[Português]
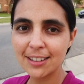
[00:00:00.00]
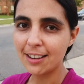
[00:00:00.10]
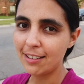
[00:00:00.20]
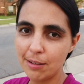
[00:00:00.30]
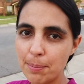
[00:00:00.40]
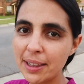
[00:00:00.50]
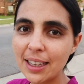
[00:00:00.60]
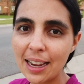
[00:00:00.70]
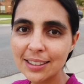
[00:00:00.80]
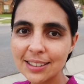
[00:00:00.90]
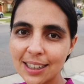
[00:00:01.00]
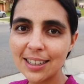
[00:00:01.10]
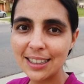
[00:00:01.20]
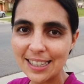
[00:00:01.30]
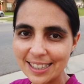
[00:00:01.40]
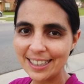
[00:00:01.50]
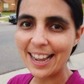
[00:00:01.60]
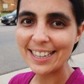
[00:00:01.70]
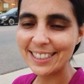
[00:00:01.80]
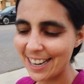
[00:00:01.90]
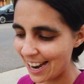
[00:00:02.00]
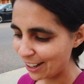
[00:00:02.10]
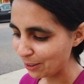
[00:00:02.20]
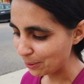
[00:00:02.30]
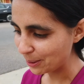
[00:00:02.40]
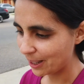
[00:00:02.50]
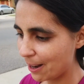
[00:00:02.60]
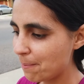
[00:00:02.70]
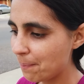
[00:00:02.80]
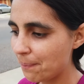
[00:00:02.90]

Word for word: é, metade da, da cidade é aluno, né?